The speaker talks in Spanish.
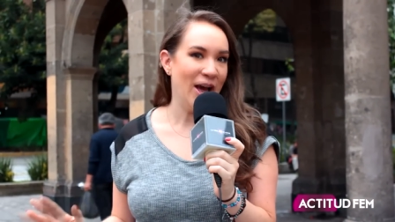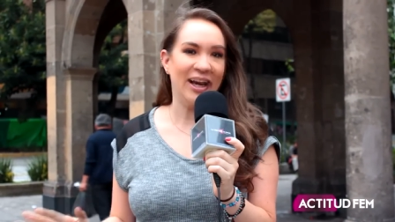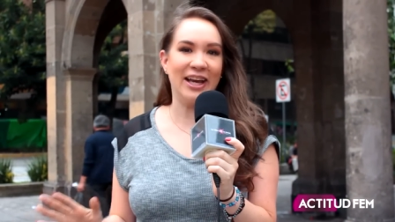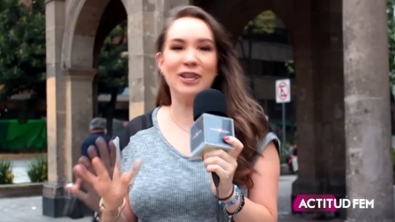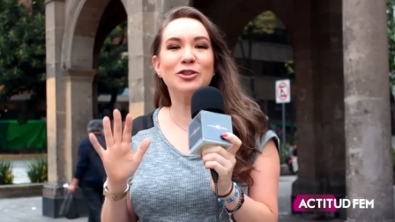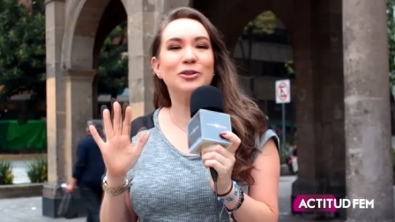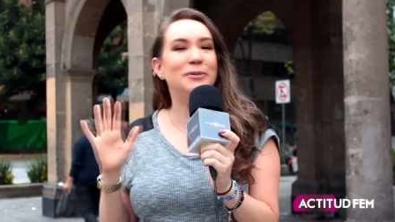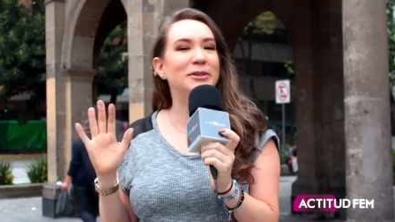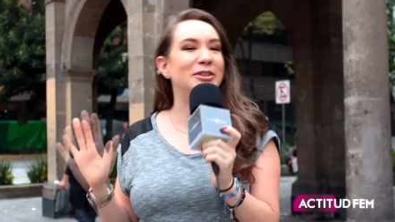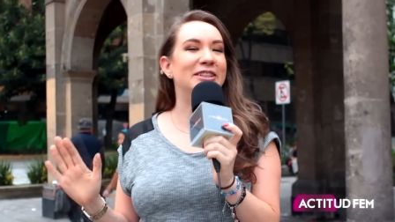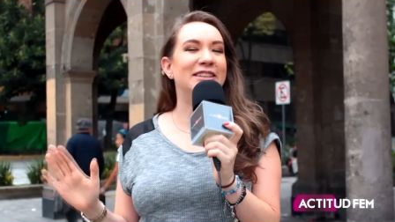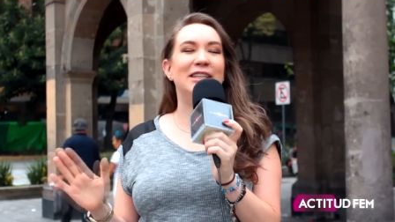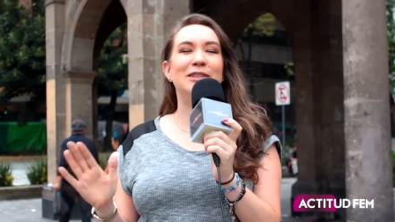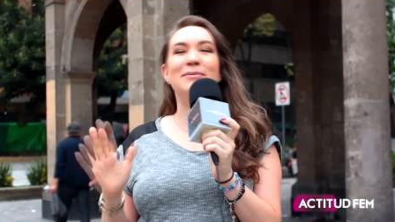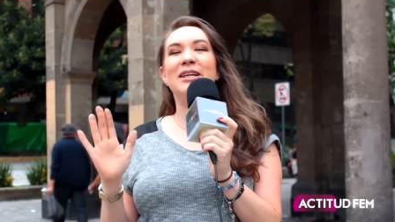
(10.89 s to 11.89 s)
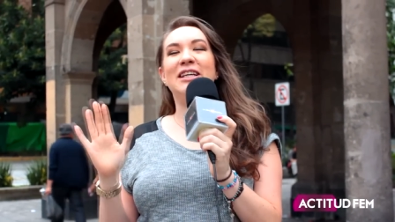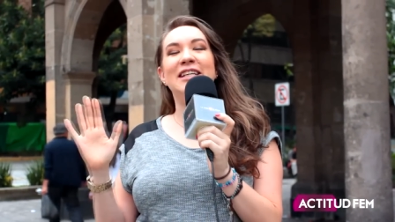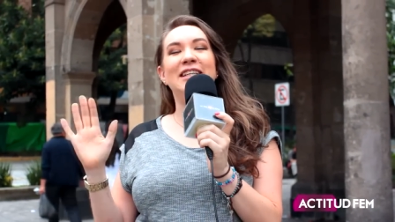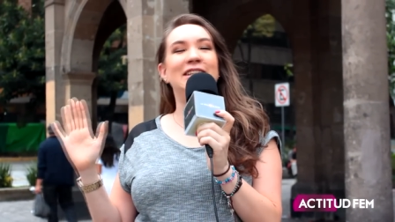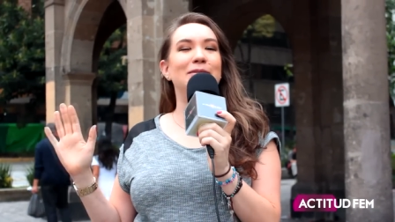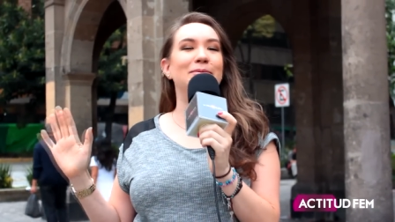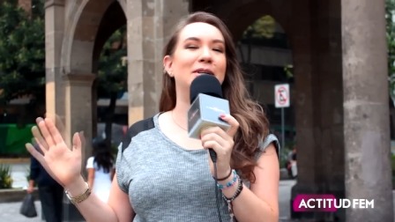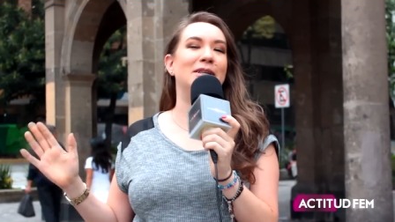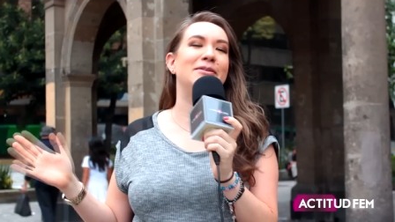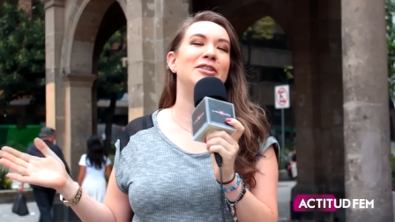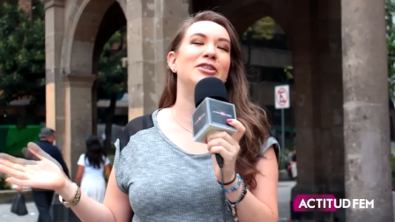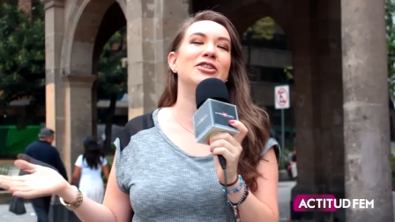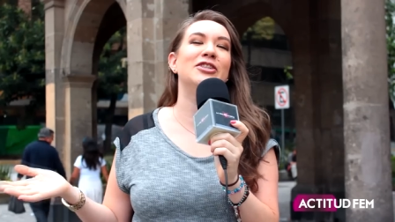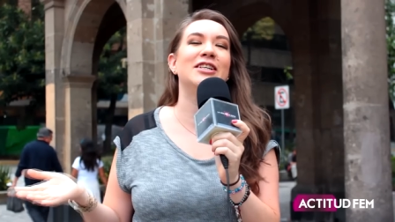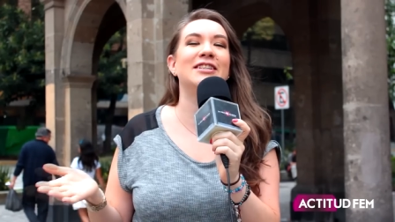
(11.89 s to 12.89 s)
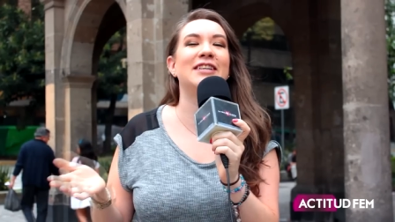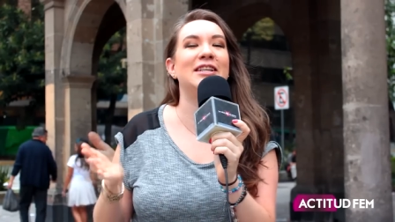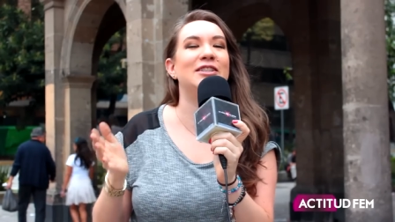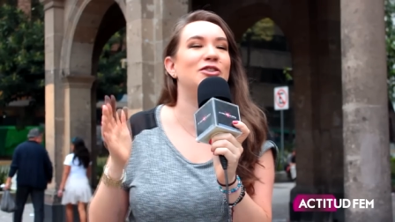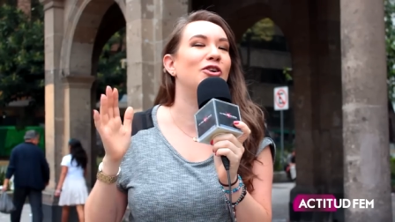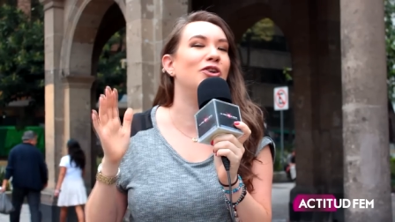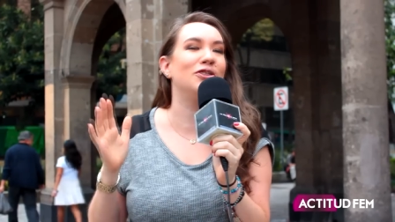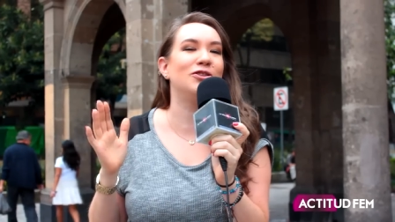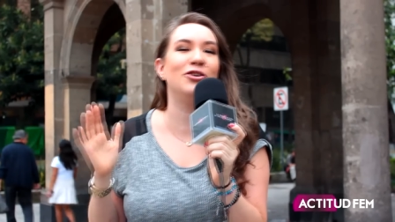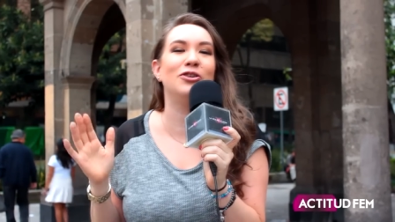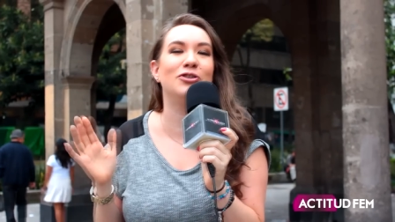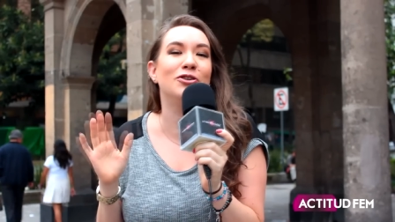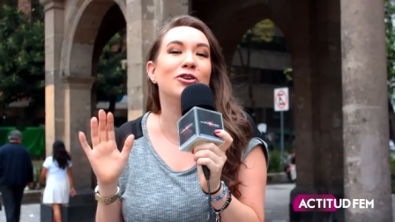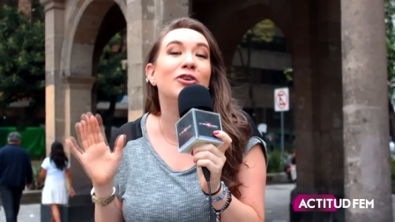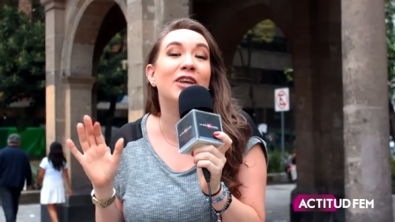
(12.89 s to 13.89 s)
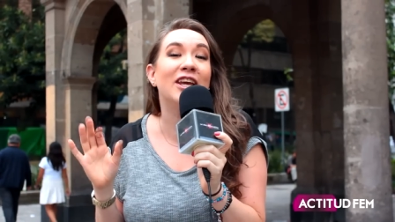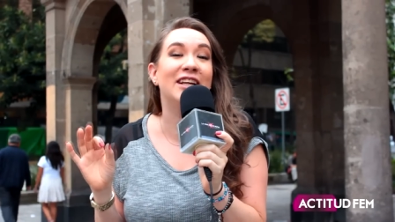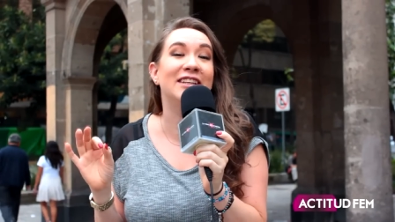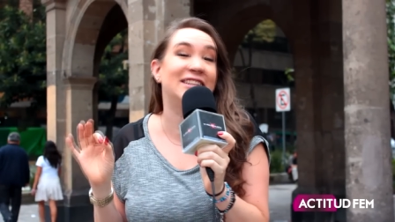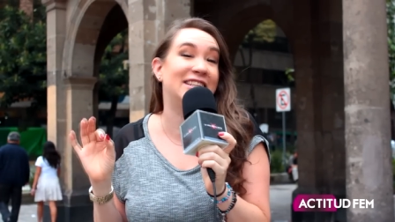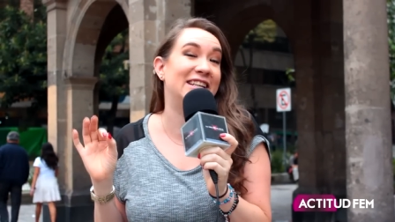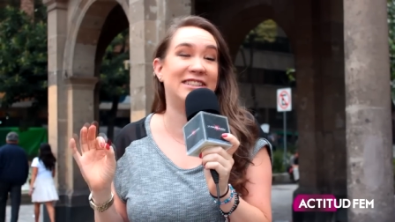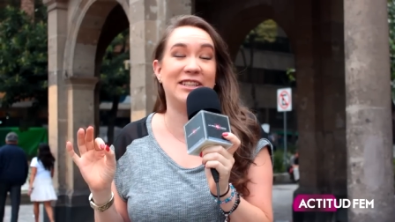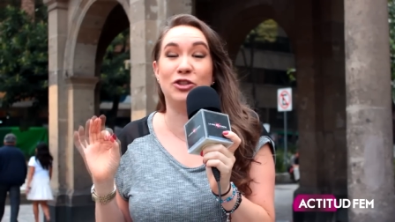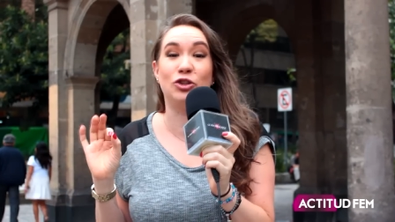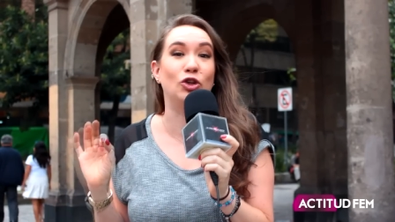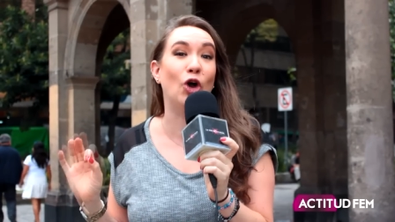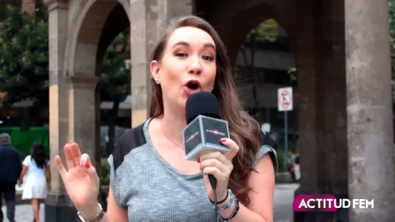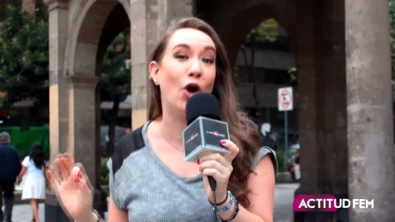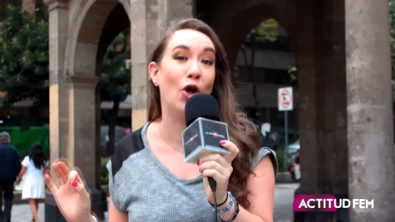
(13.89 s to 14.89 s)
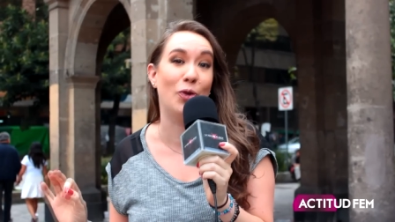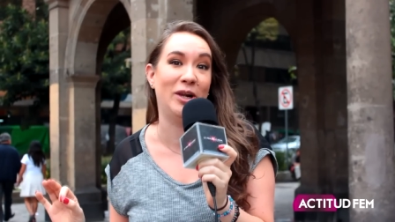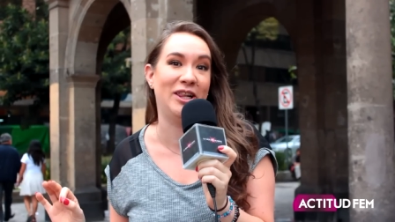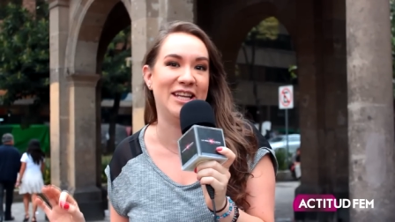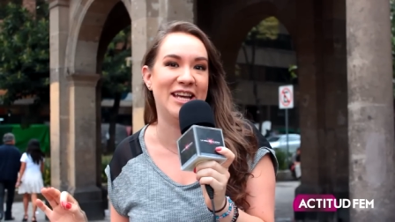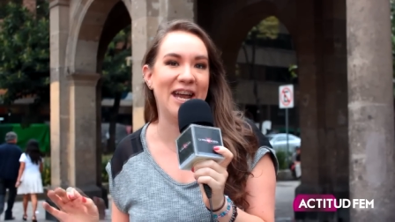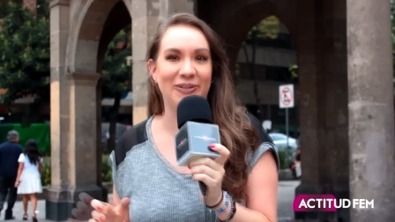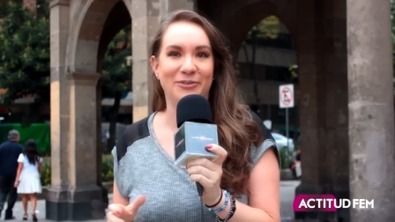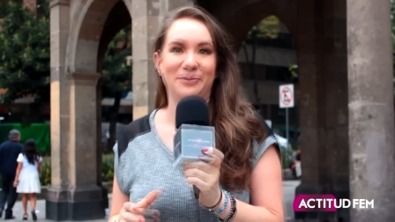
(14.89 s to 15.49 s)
Que los hombres son estas maquinitas maravillosas que solo, solo, solo quieren tener sexo todo el día.